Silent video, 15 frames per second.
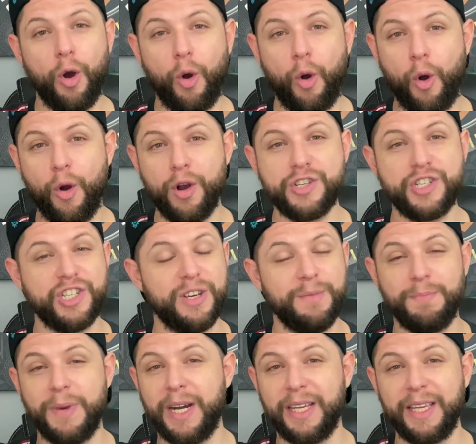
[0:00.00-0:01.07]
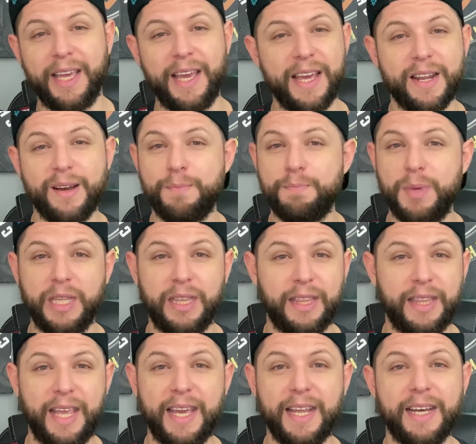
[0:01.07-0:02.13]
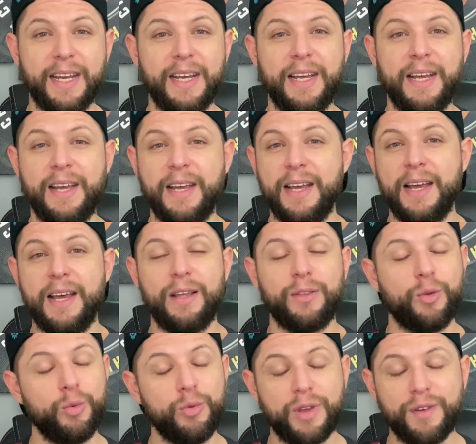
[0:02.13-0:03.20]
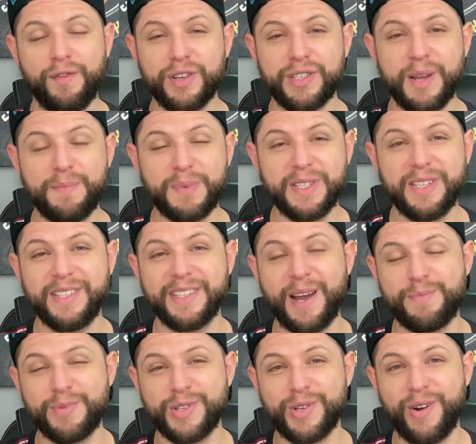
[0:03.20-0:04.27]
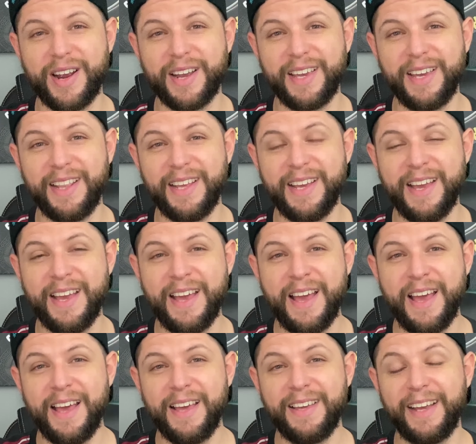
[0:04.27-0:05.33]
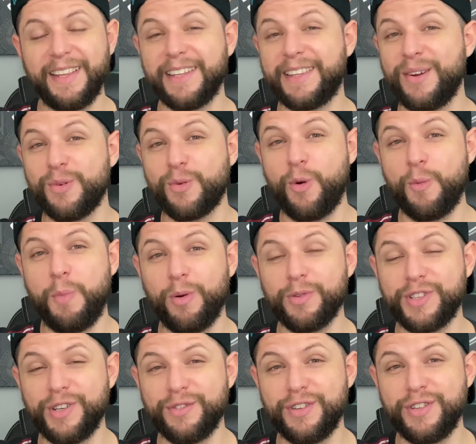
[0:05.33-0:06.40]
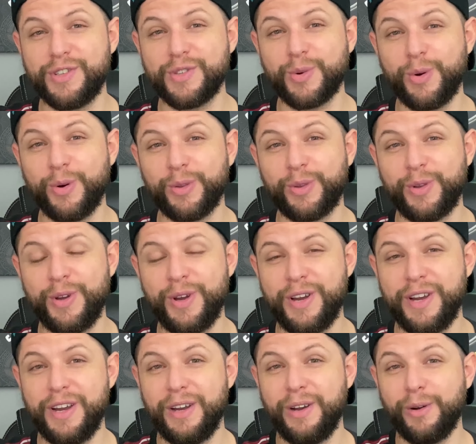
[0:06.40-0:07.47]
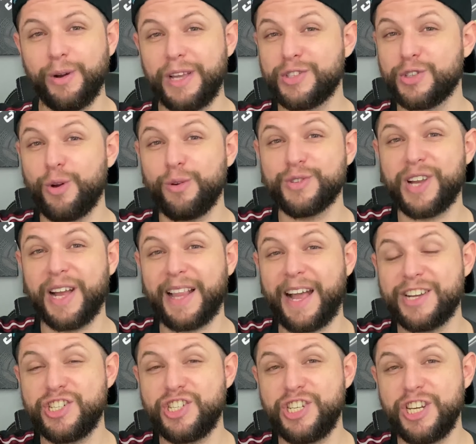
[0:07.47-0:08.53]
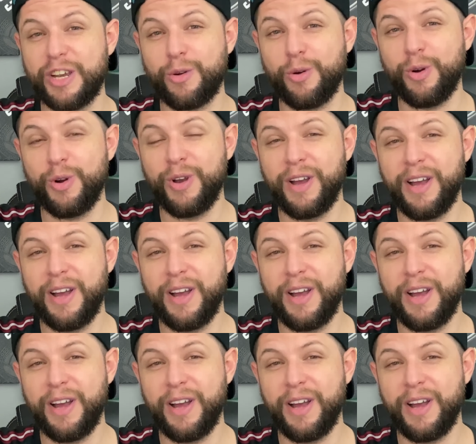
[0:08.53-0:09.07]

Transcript: roche, mangueira, piteira, tudo que você precisar para o seu arguile e ainda tem um cupomzinho de desconto. É só usar lá Chico,